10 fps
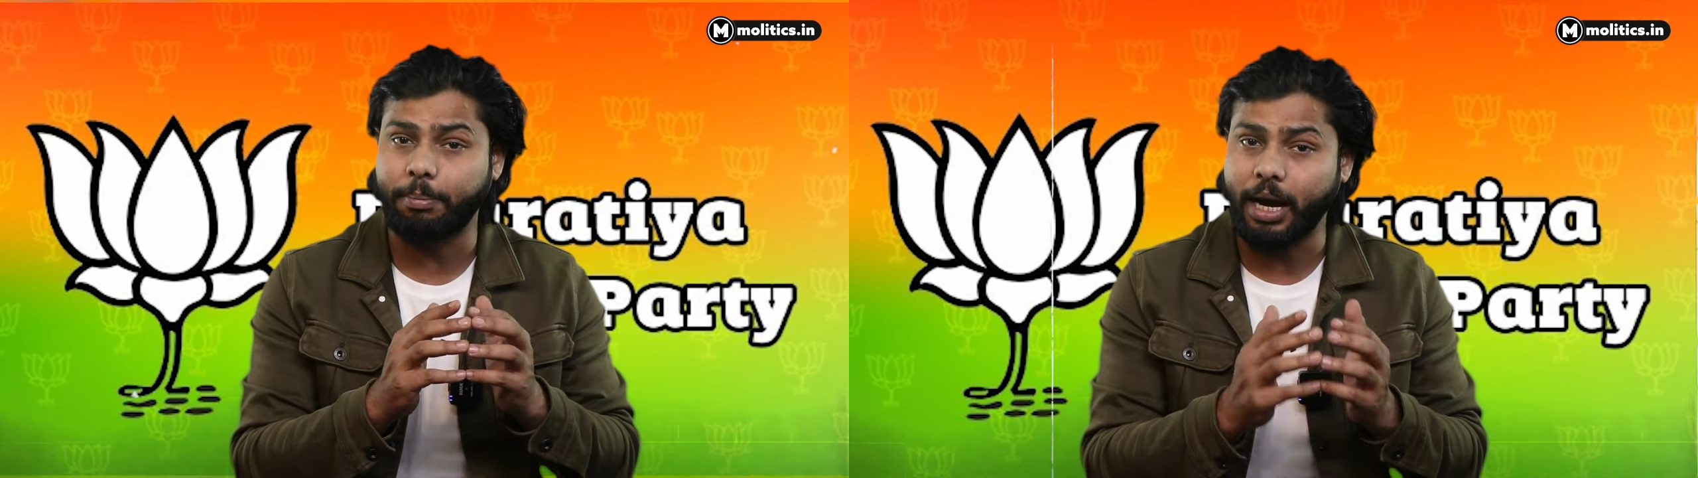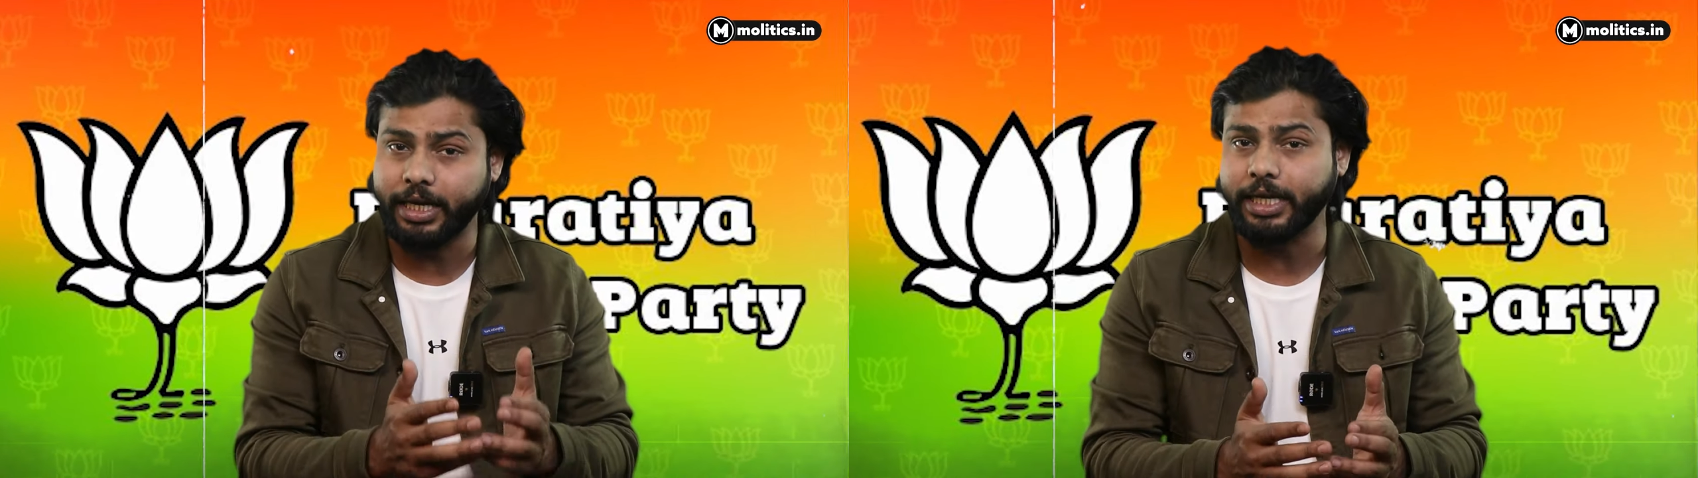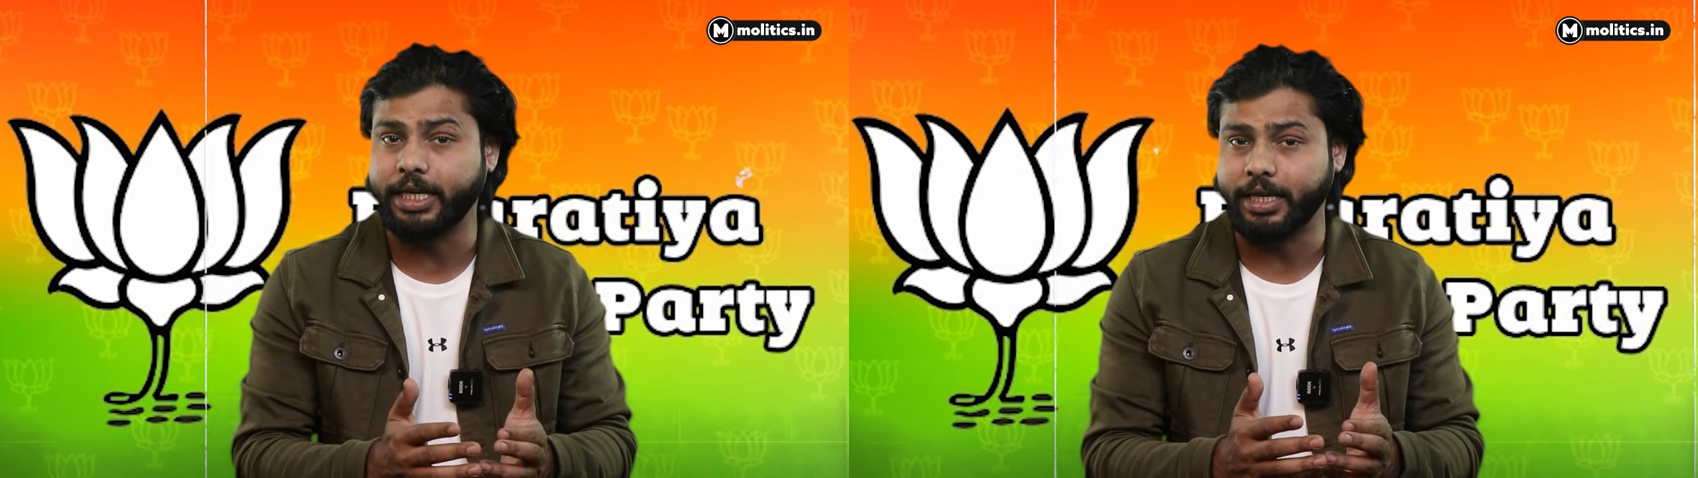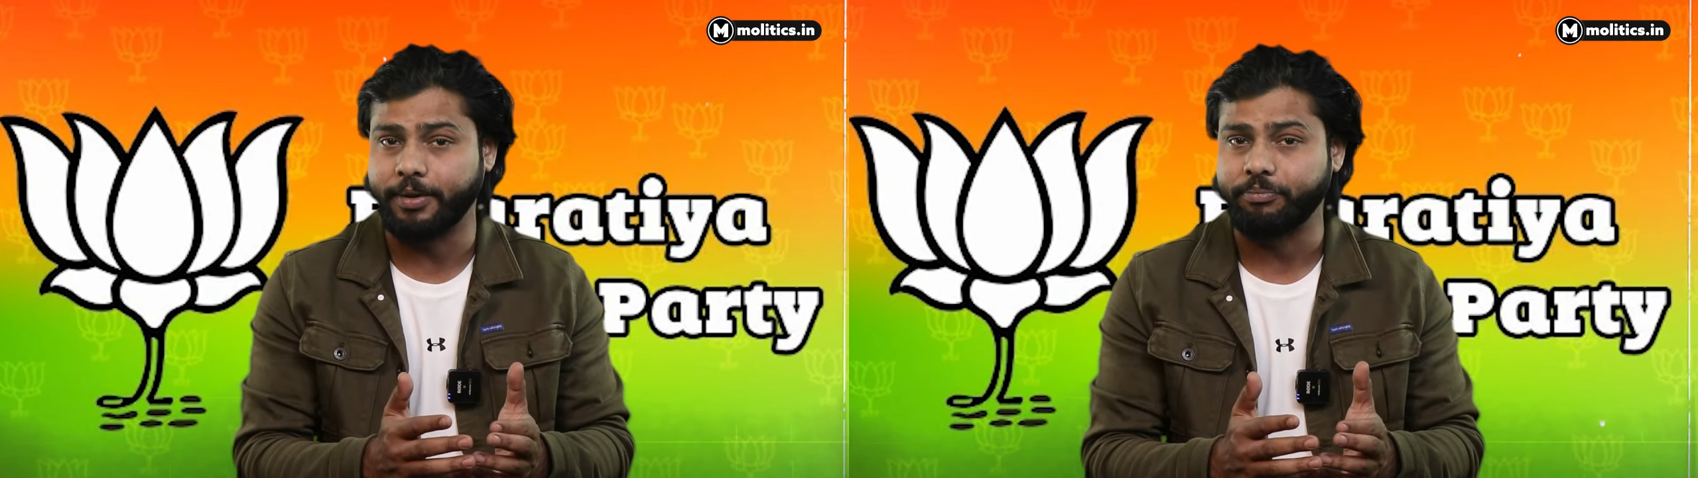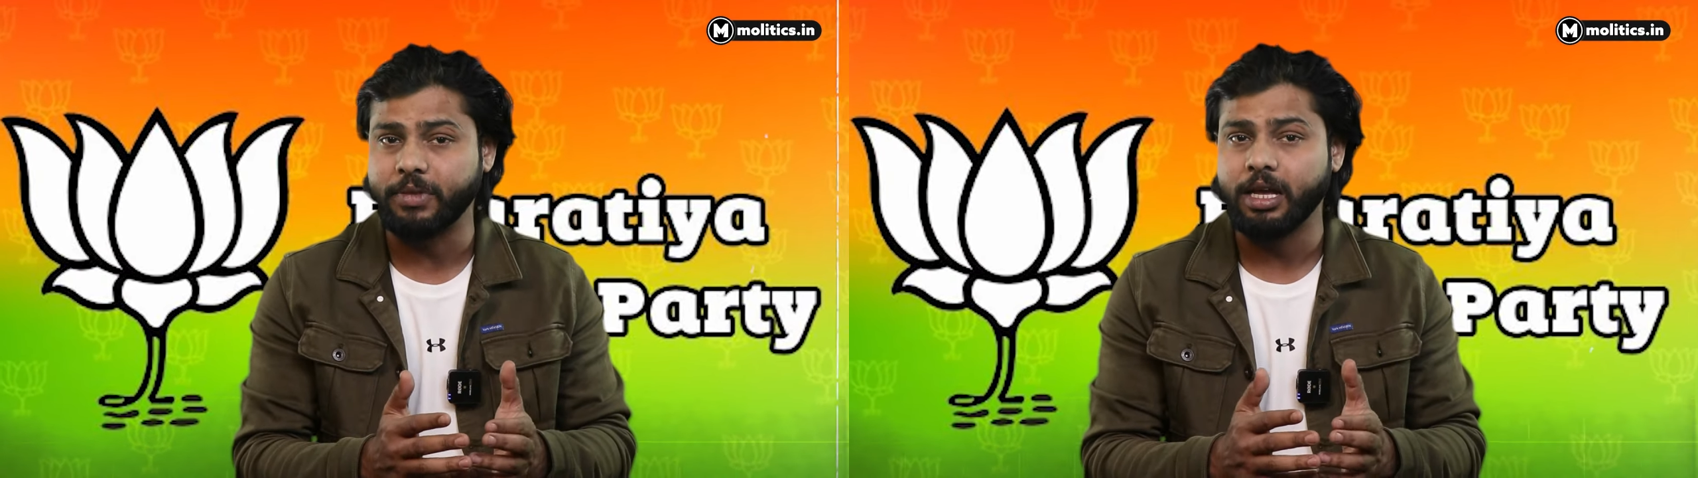पार्टी के हैं
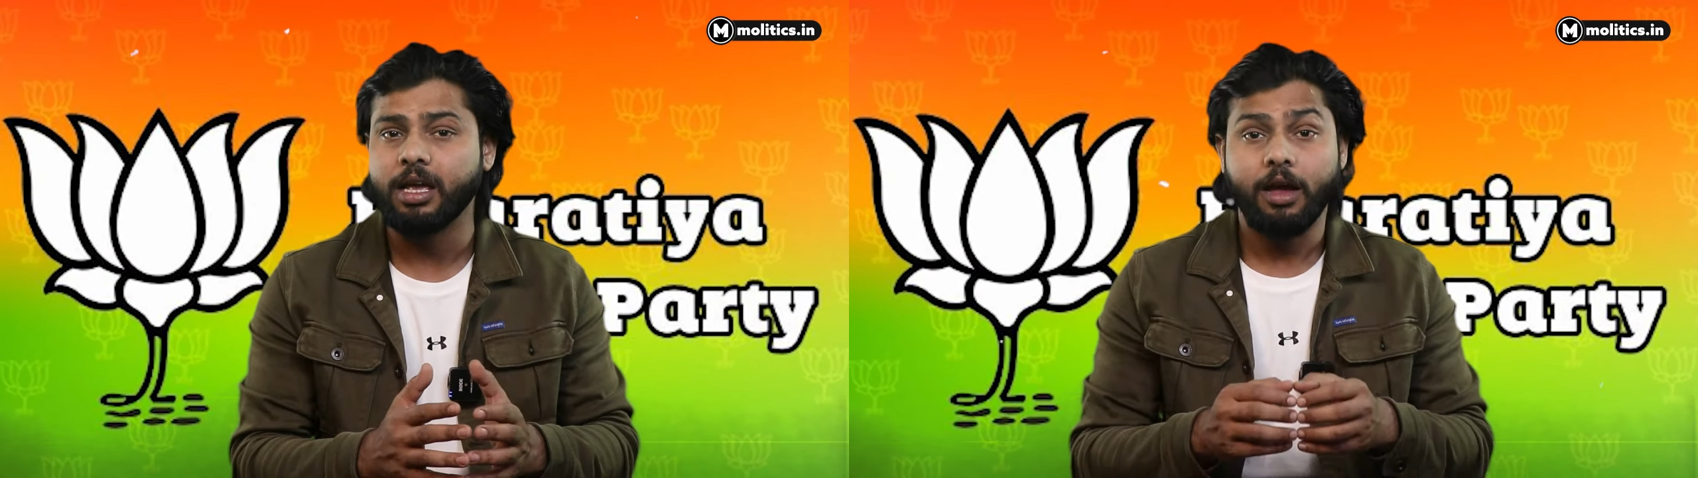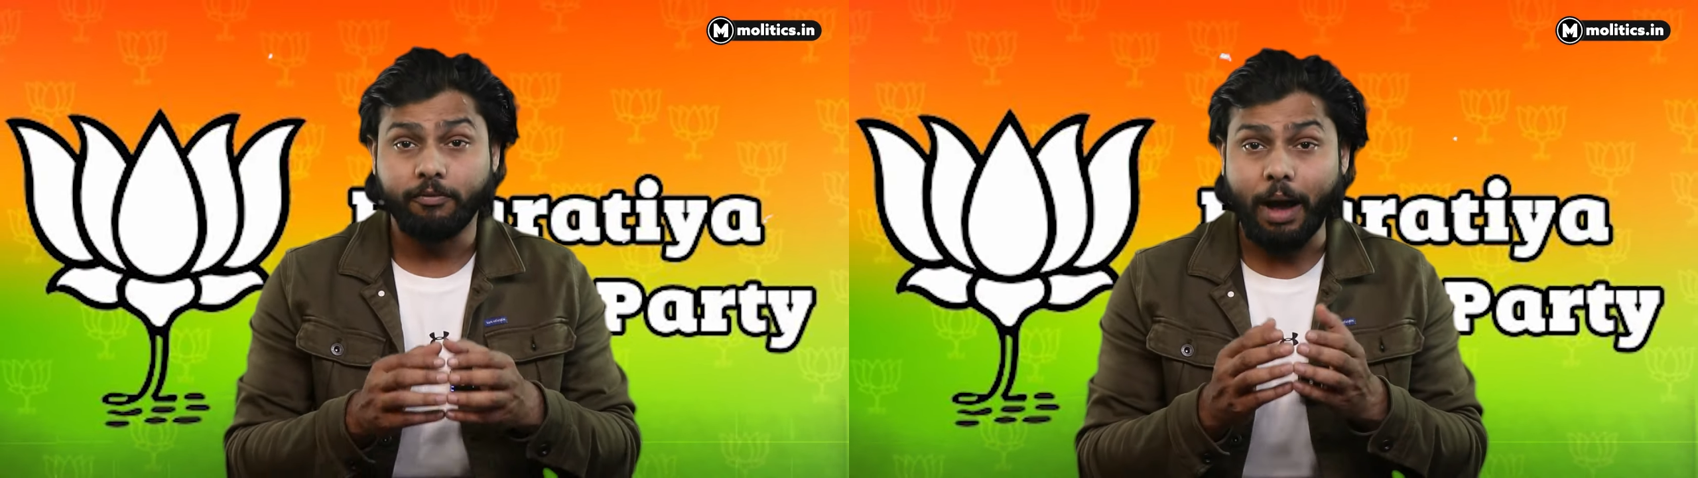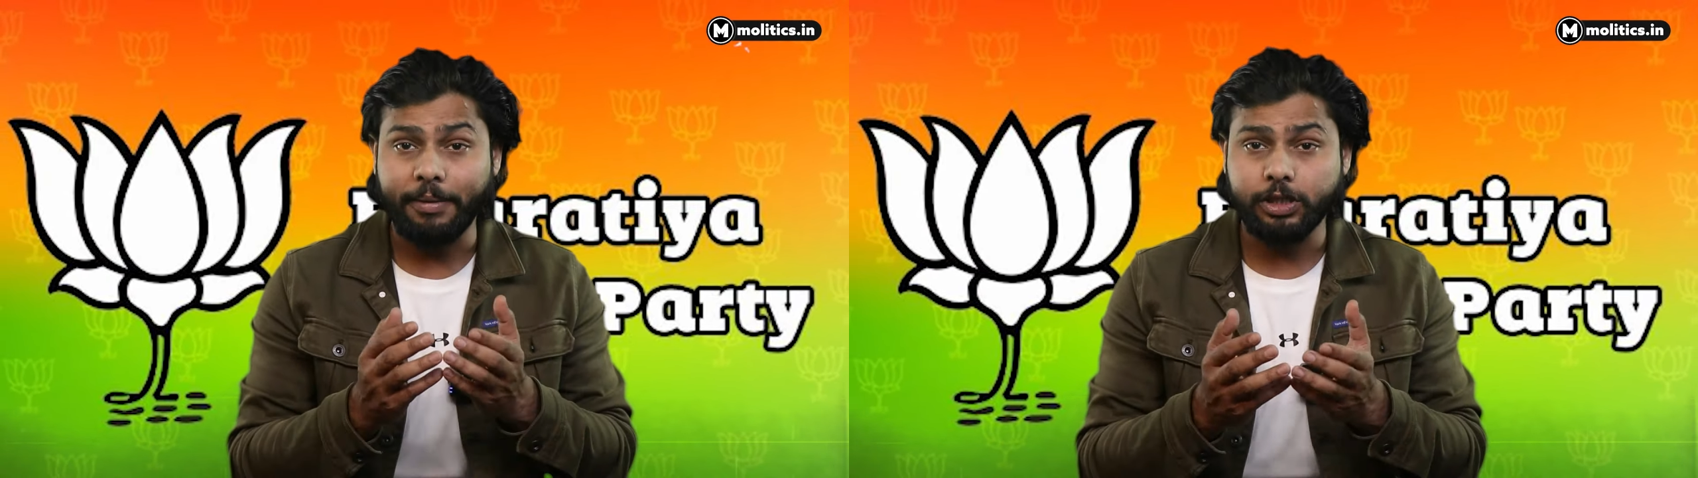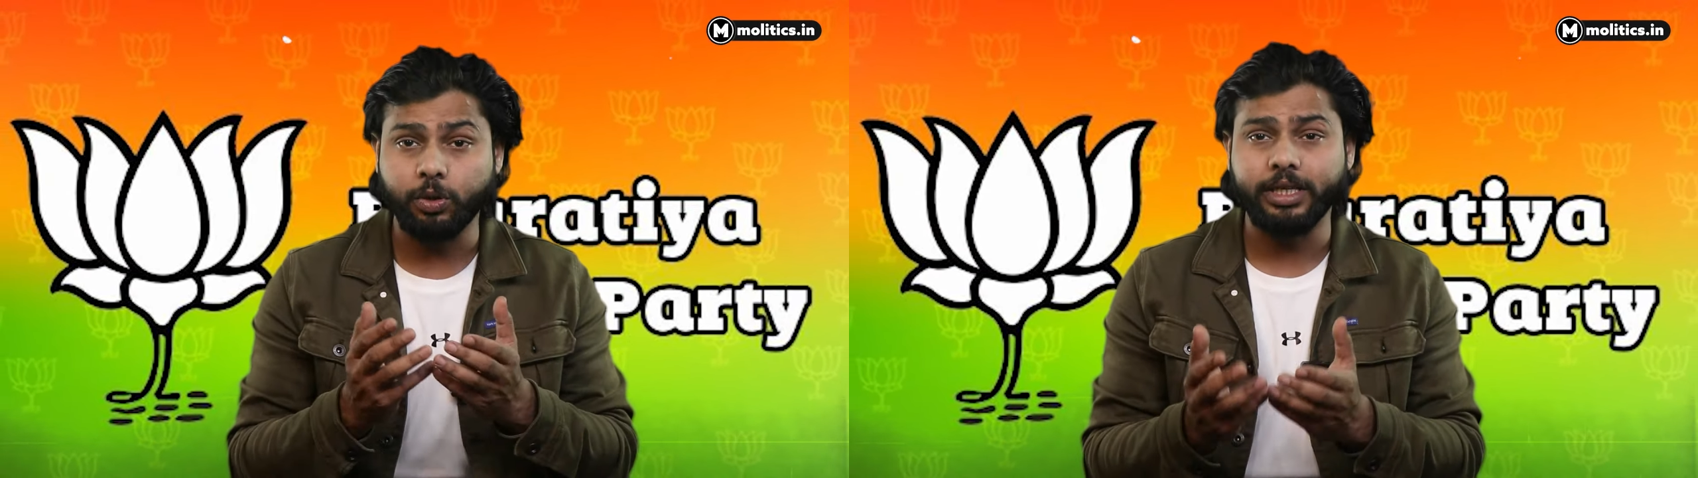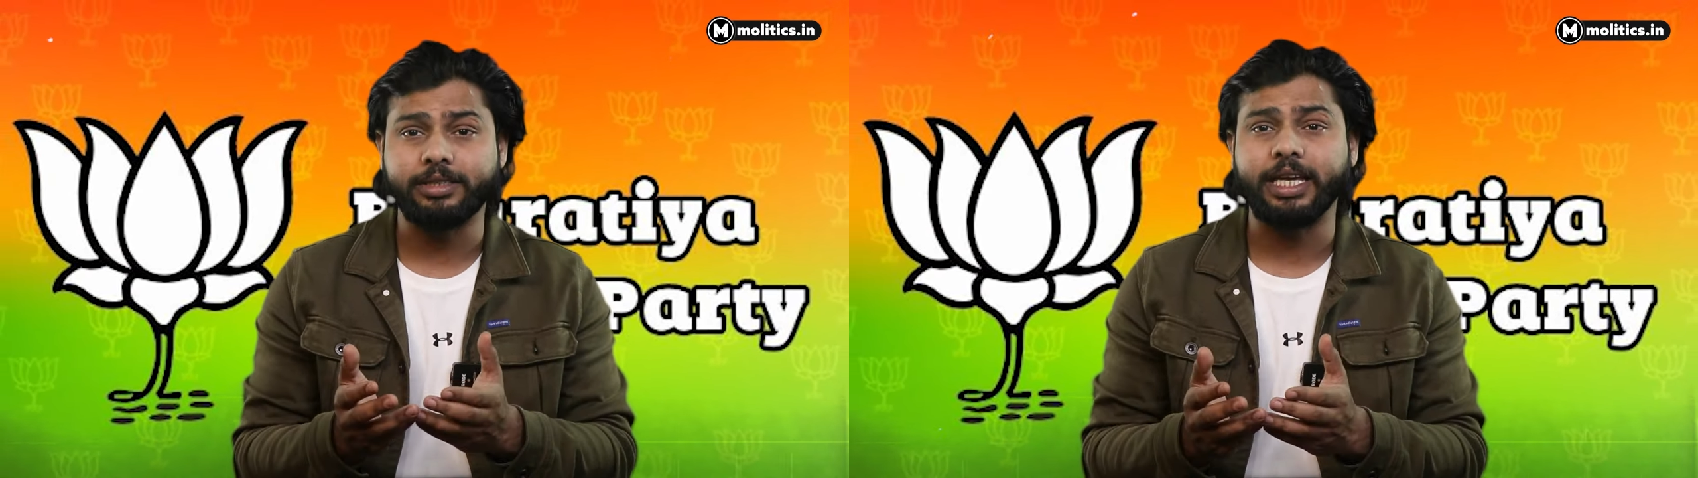
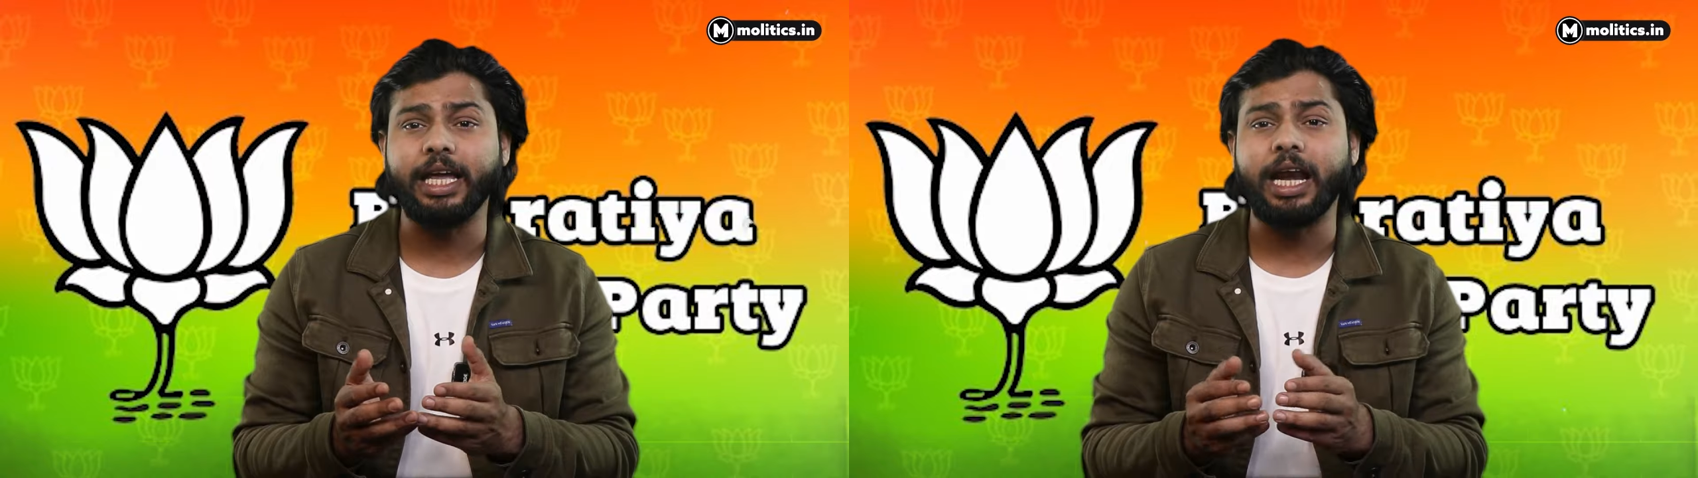बावजूद इसके